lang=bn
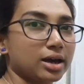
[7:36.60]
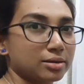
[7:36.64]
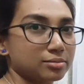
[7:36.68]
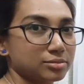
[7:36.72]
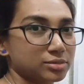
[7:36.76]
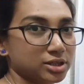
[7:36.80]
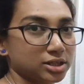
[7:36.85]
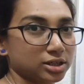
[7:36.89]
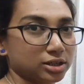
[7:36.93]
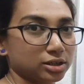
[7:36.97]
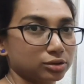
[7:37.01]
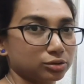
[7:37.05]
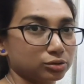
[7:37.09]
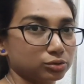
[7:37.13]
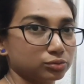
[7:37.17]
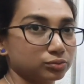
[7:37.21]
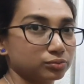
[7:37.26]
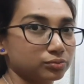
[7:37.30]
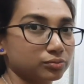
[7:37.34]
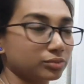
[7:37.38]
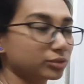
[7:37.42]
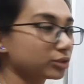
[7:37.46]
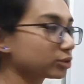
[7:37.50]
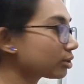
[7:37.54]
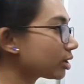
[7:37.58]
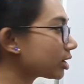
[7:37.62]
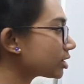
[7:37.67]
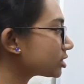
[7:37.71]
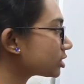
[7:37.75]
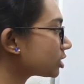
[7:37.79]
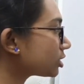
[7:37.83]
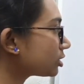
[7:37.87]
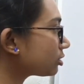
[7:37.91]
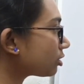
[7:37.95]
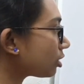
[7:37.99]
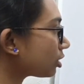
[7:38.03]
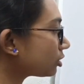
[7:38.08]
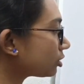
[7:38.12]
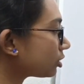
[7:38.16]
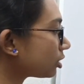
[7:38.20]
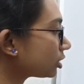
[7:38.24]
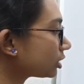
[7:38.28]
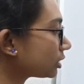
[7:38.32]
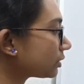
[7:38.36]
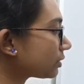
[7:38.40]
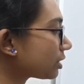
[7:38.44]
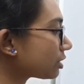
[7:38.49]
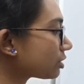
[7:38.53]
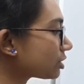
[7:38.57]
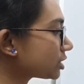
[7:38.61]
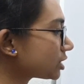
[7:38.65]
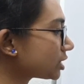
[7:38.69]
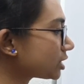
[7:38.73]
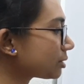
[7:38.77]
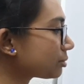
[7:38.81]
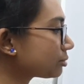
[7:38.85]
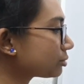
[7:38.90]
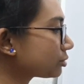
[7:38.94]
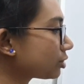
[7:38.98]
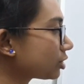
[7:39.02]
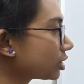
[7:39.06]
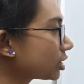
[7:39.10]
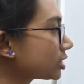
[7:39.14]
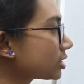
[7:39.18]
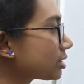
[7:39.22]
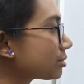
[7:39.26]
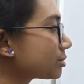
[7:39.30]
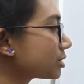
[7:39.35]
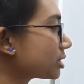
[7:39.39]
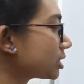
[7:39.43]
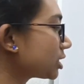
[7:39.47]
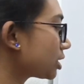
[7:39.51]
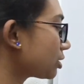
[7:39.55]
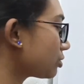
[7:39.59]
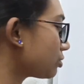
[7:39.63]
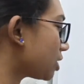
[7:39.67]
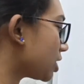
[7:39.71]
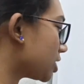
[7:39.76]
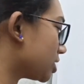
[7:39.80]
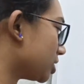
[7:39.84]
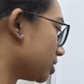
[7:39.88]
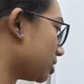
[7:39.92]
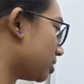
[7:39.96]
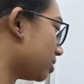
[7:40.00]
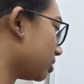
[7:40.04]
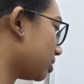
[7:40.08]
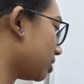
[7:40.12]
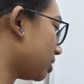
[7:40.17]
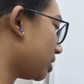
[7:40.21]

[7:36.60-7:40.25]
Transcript: এমসিকিউ তো এই যে ডট ডট দেওয়া রয়েছে এটা পুরোটাই এমসিকিউ আছে